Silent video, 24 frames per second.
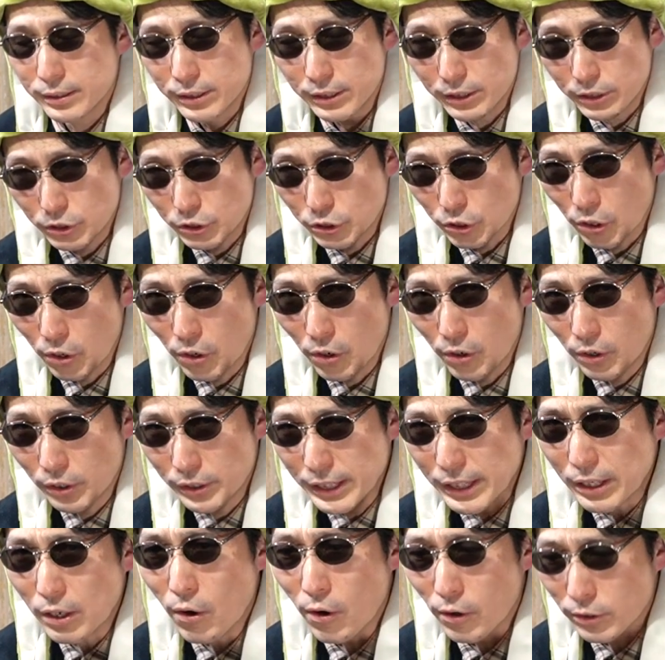非常
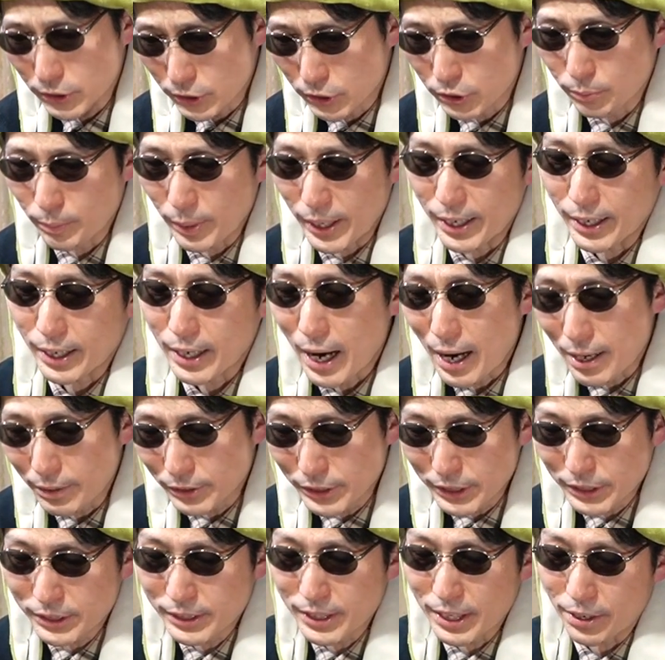におすすめ確
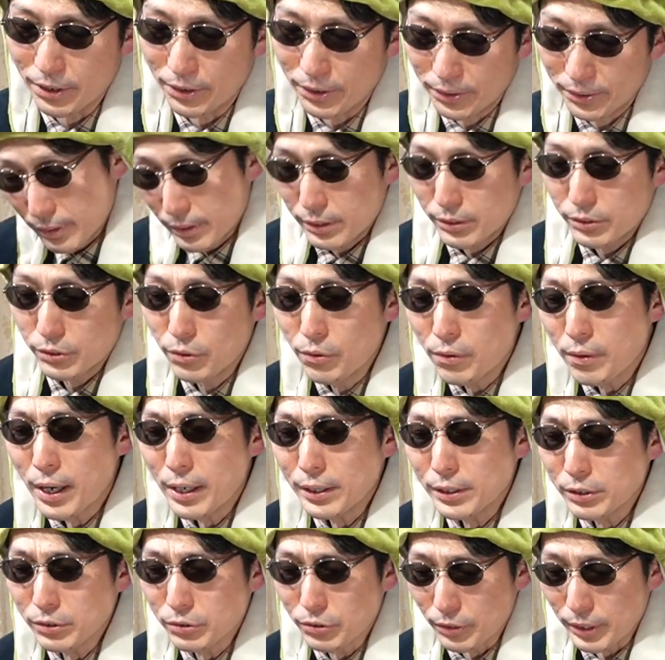実だよ妖怪
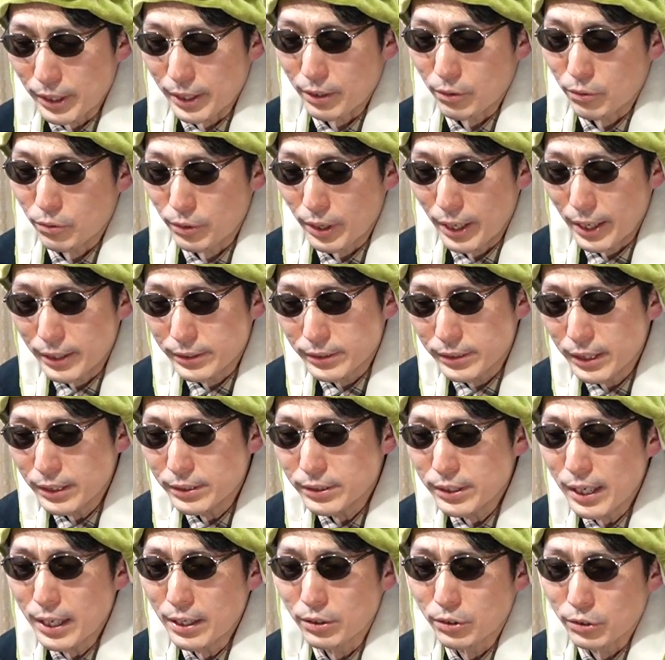でいうとねこの
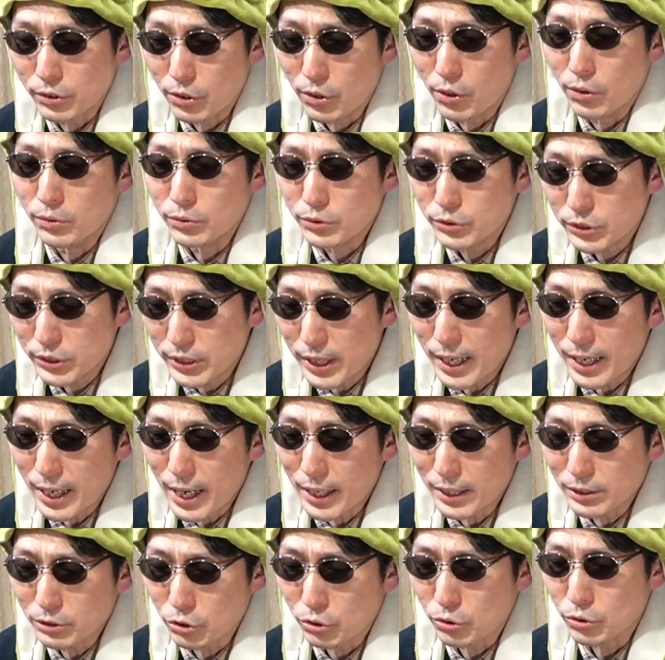SS ランクのうすら
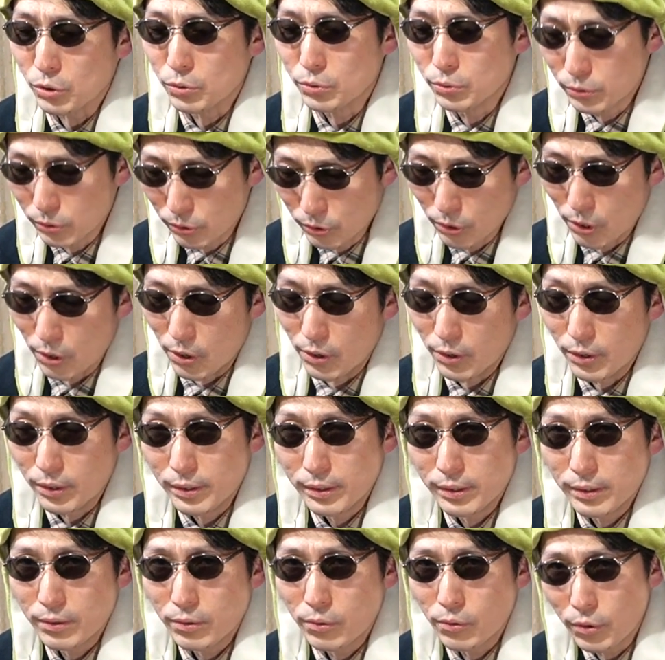影族の
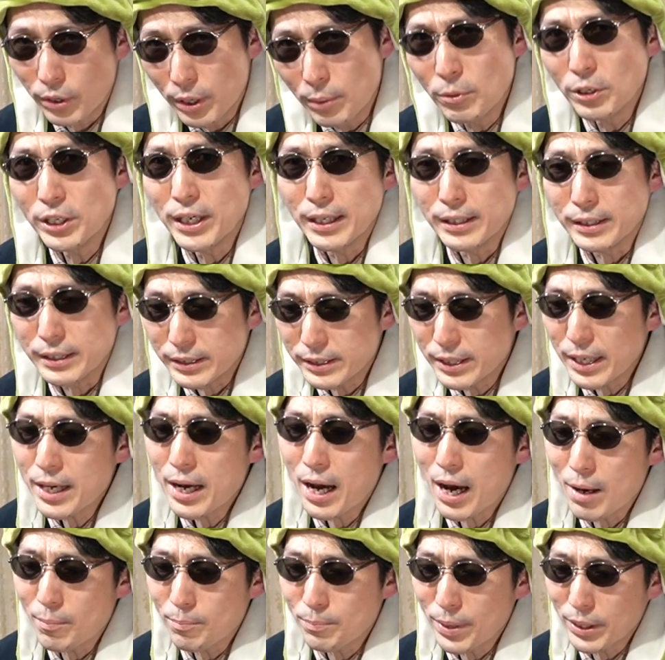フクロウこれもね
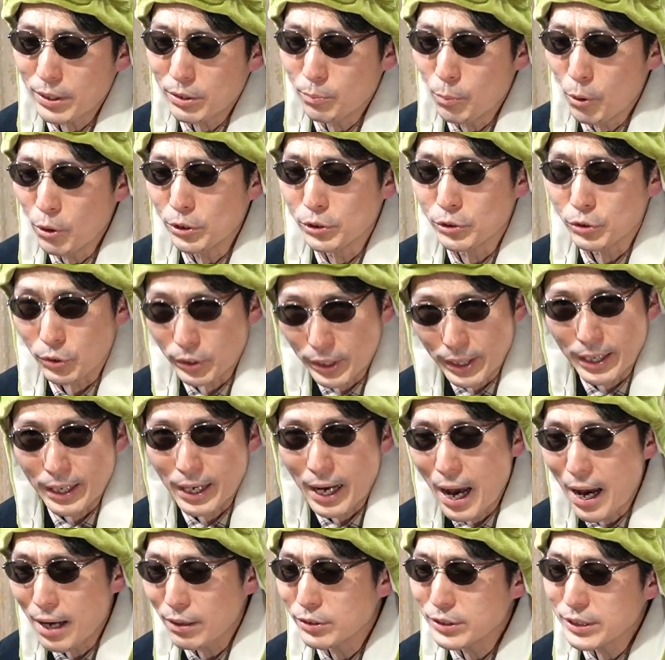2800ポイントで
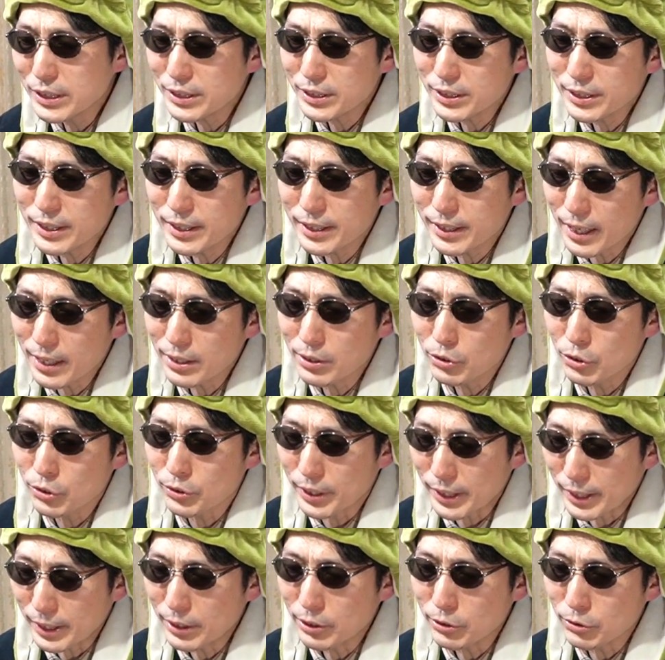確実にゲット
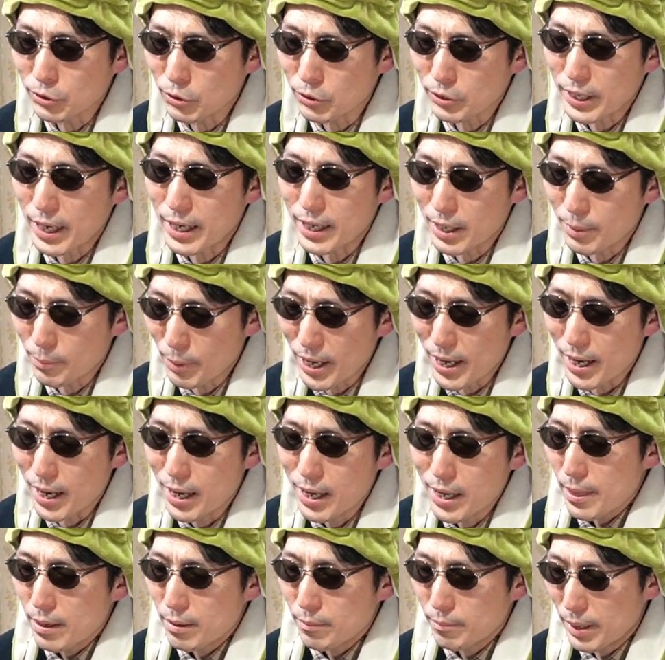できるのであれば、
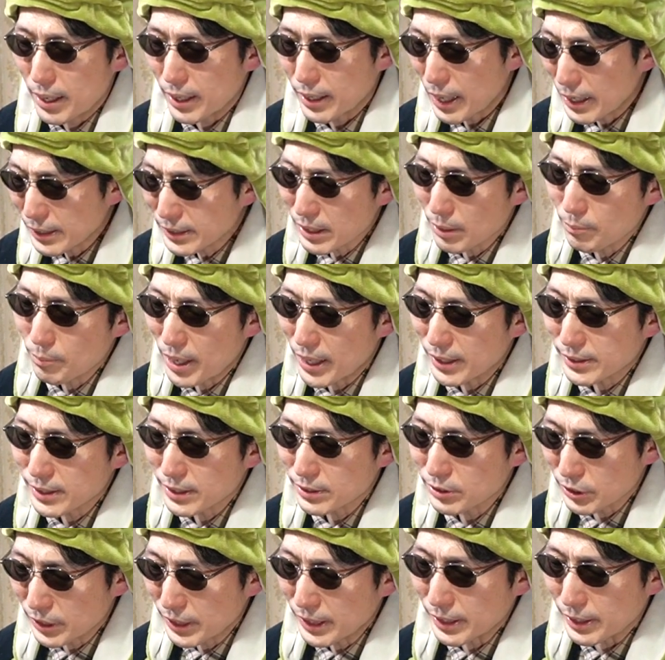まあ、ガチャ回さ
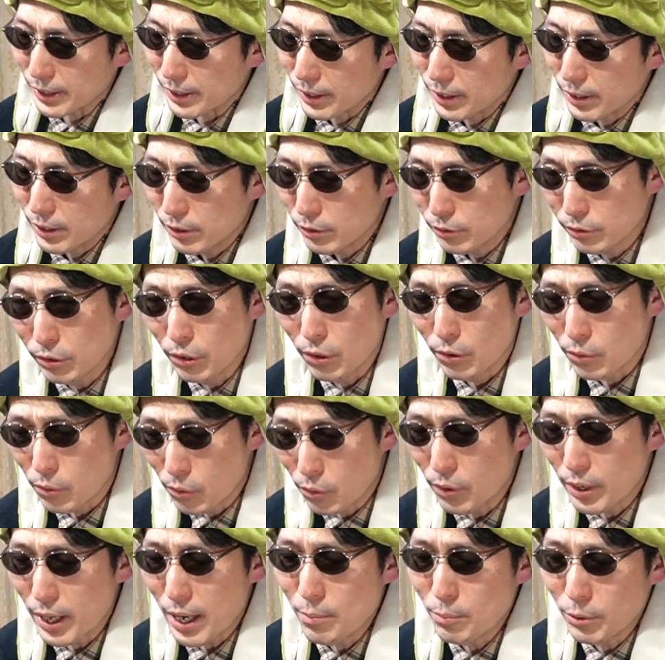ずにフクロウ
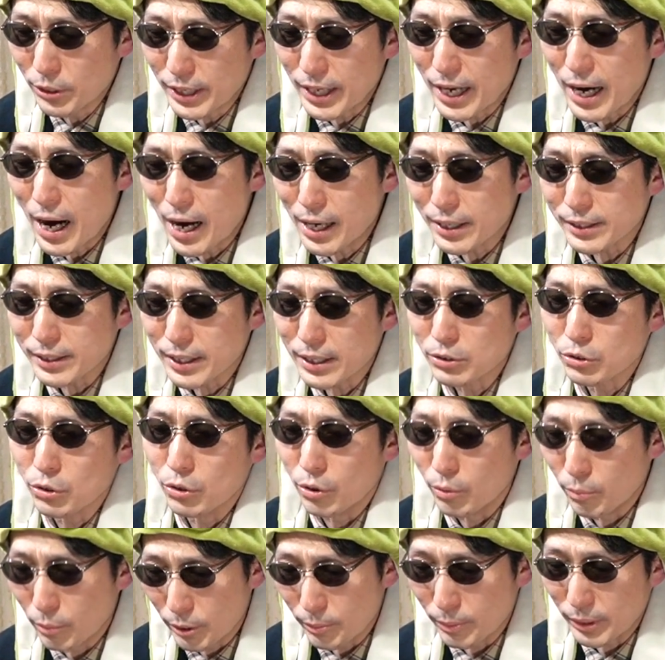交換もねありだと
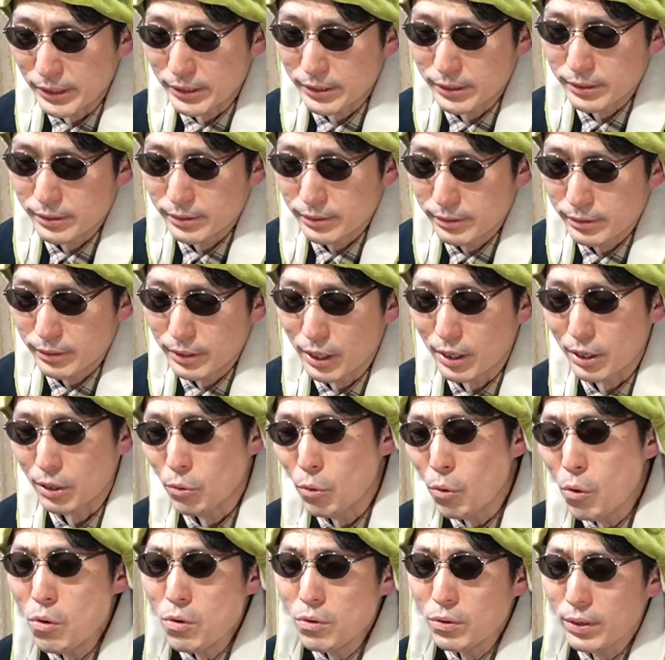思いますだから
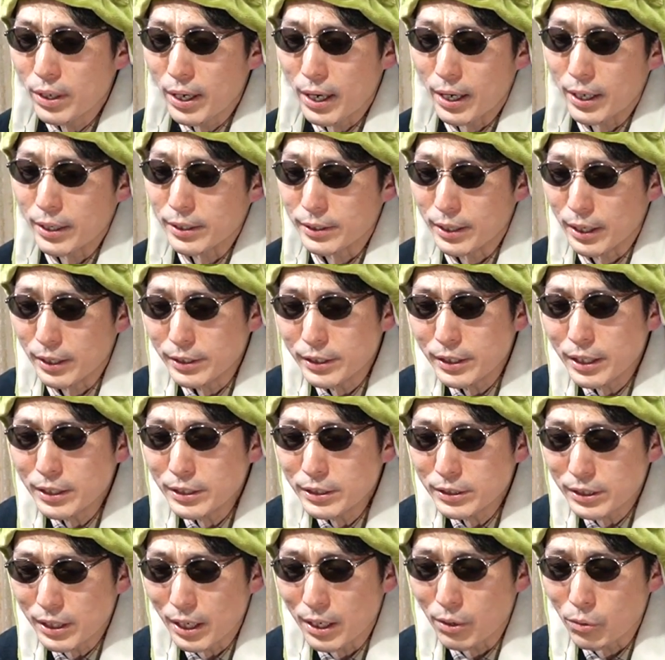今回何気に
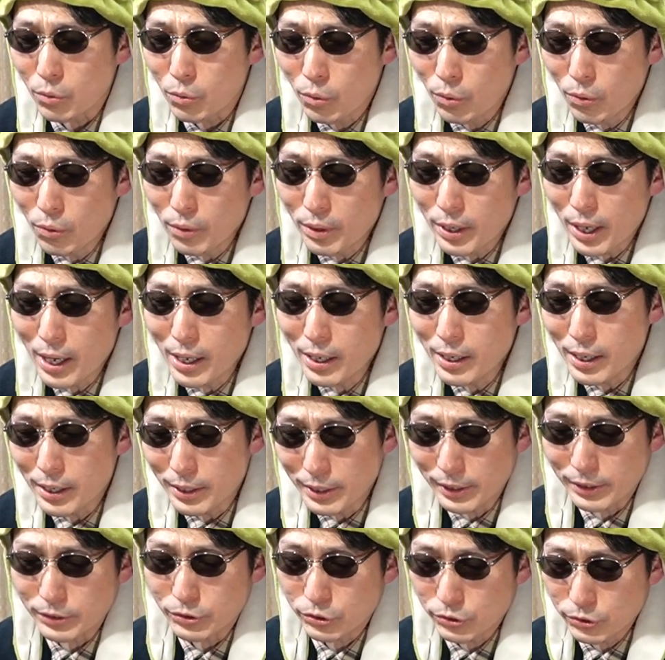さ交換が
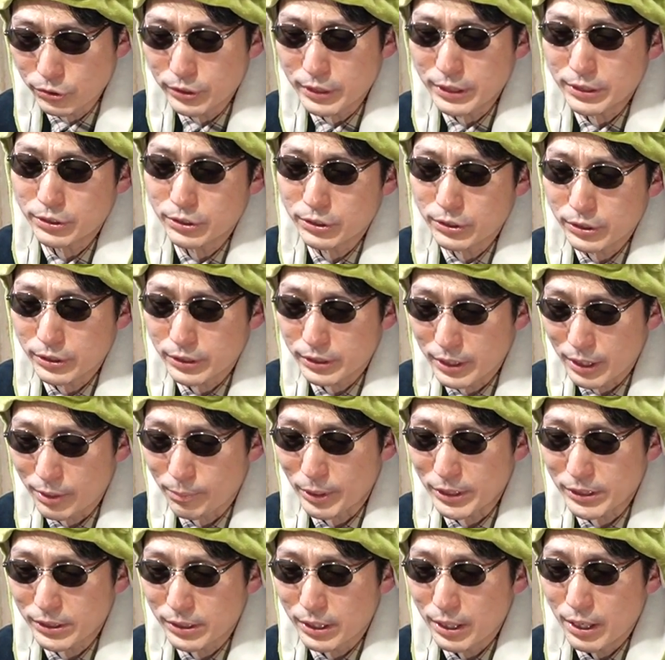ね充実してい
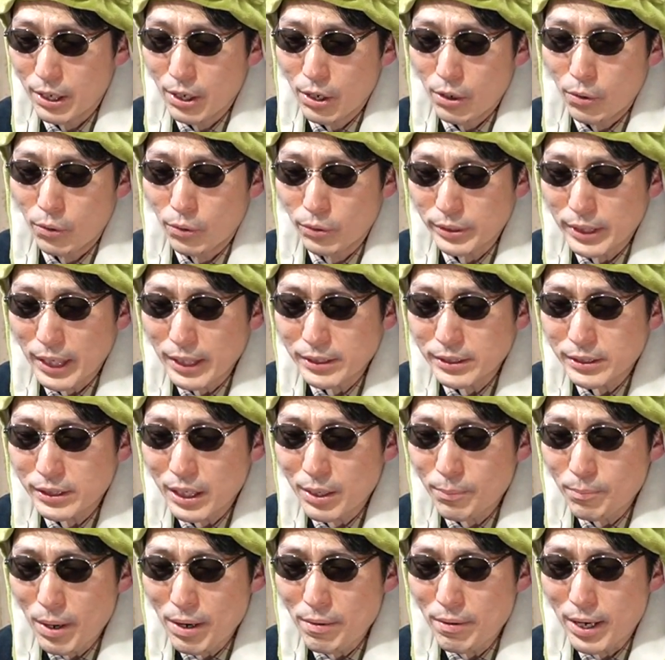ますお助
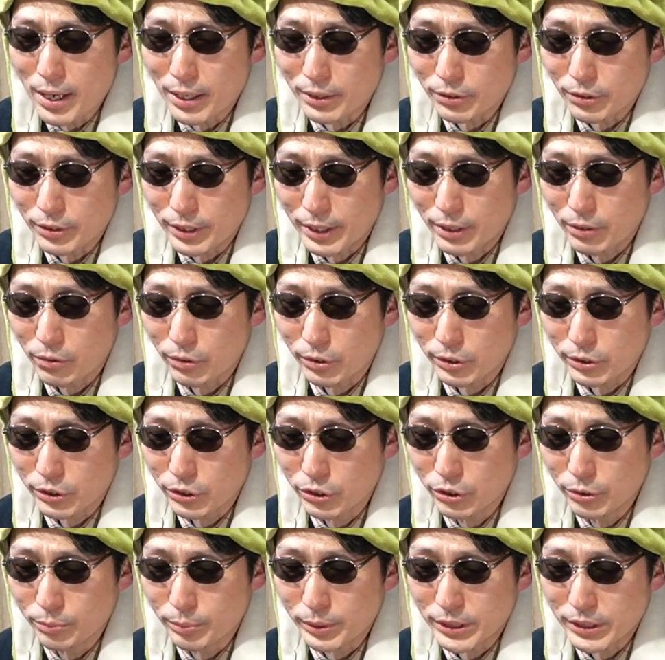けパワーのねこの
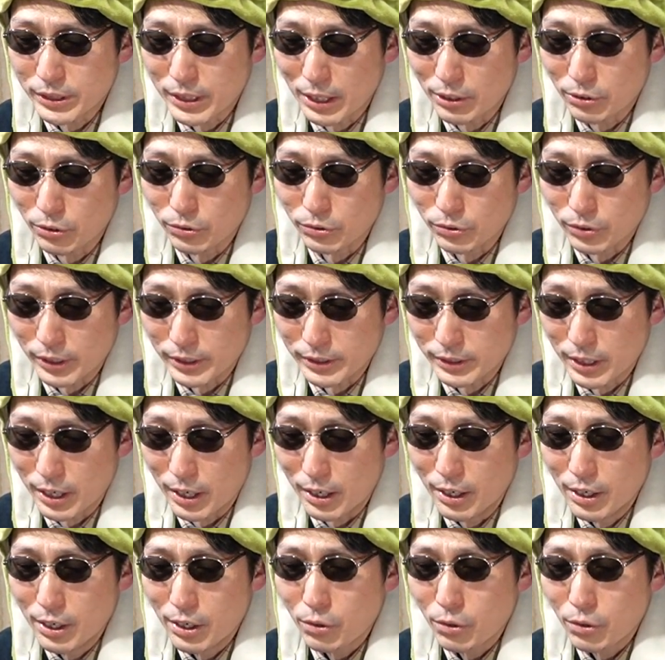キュービシャドウとかさ